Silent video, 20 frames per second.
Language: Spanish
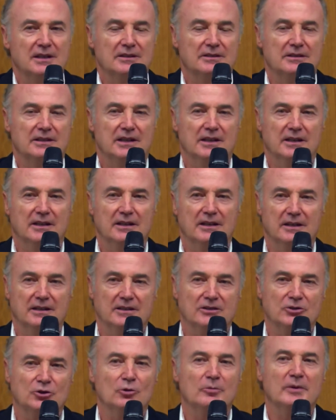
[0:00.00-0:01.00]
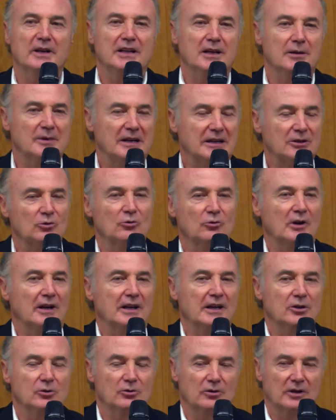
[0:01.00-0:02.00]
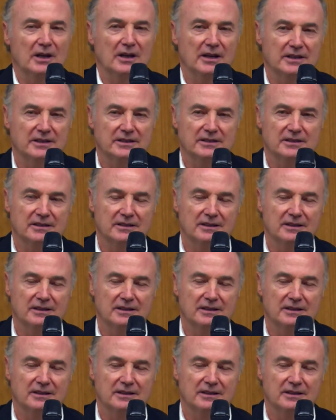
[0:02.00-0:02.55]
de sobrellevar todo aquello que les,